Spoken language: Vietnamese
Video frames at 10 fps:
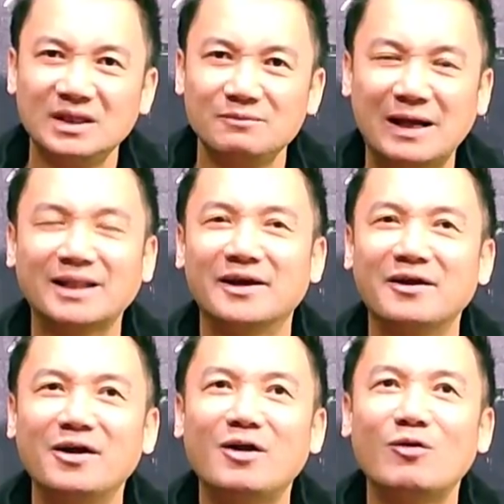mà cái thời
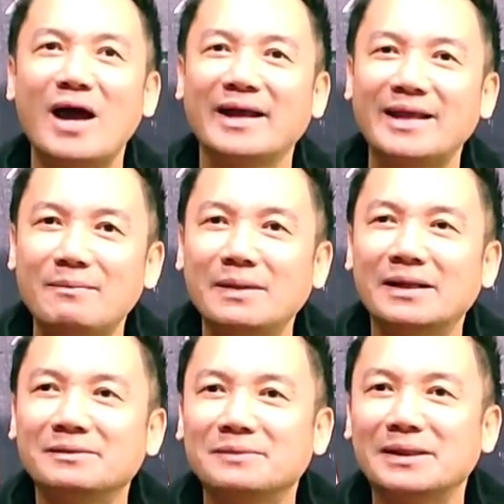đó đâu có ai dám mà
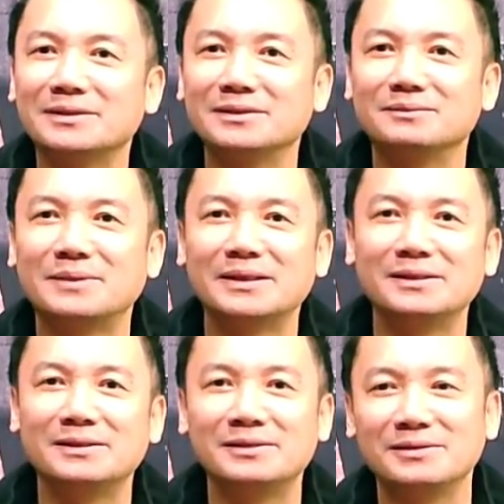mà, mà
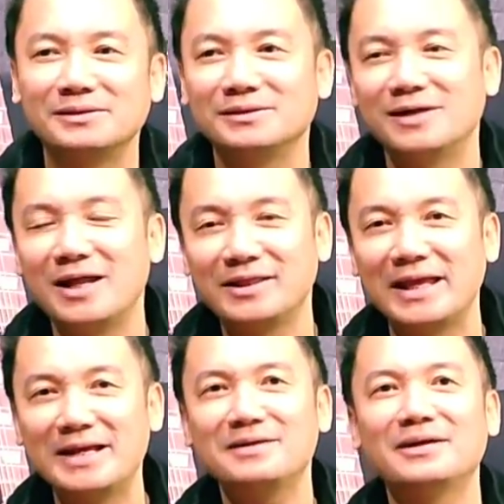lên
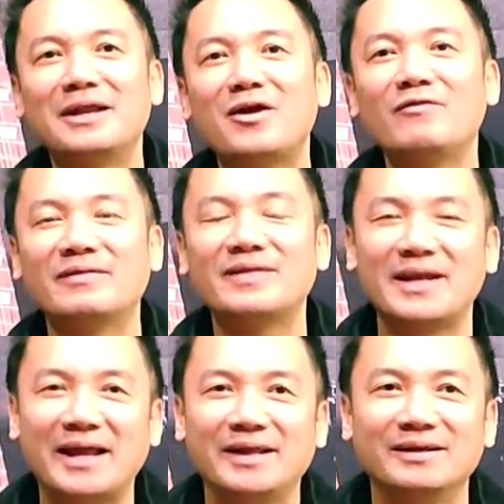tiếng để nói vấn đề
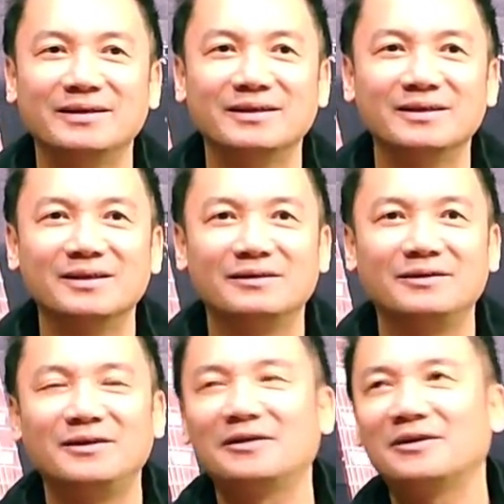này
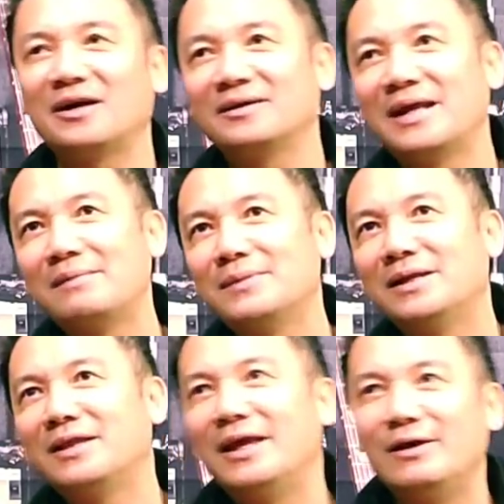lật đật đem đi
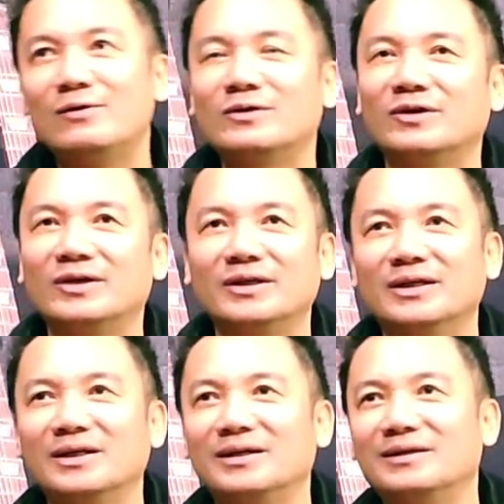thiêu rồi
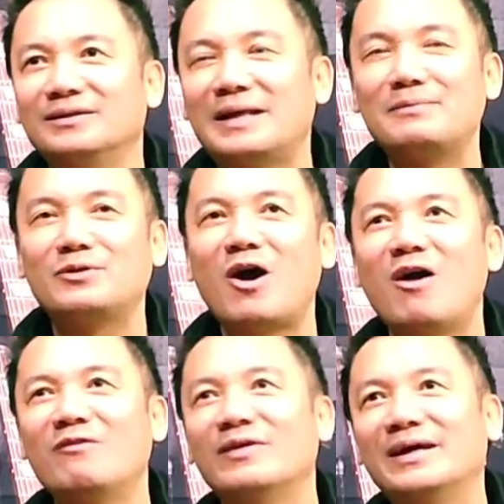ờ, đem
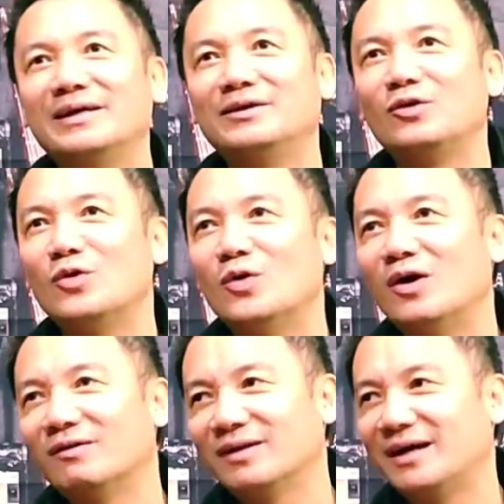cho về chùa
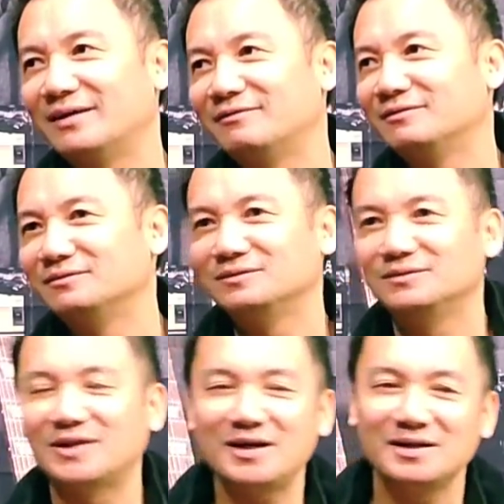hoặc là
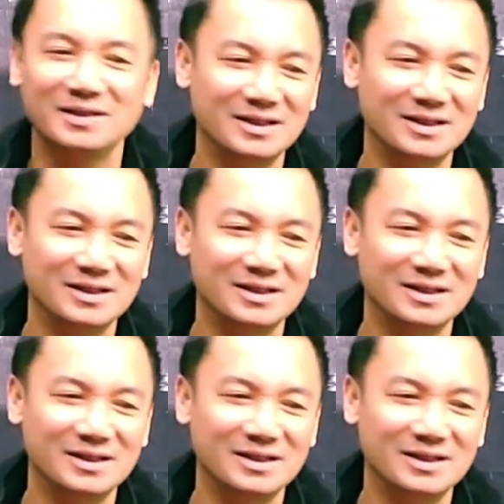đó